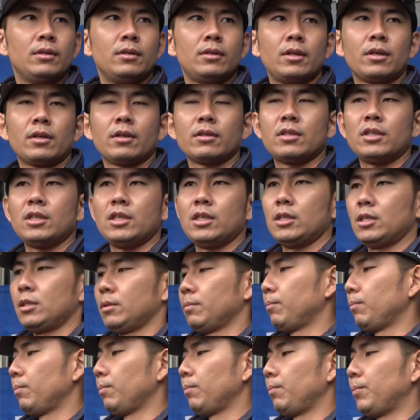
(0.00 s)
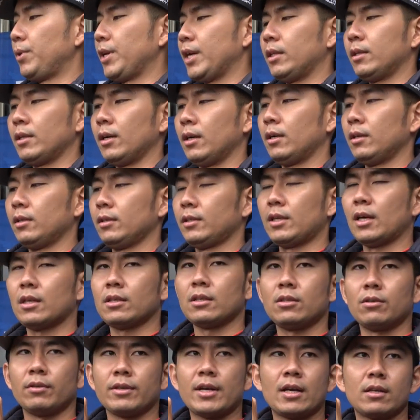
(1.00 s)
这就是扁的，像
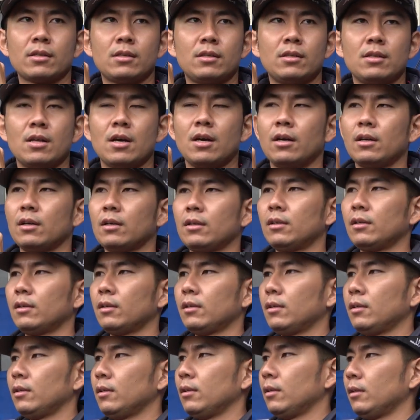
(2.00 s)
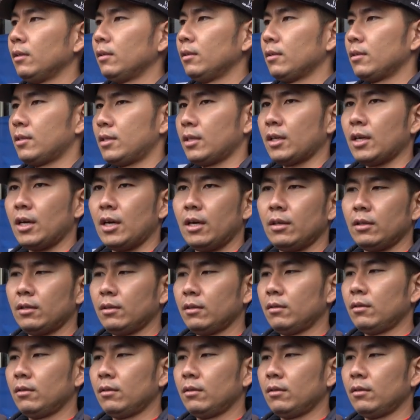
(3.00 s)
这种样式的这个。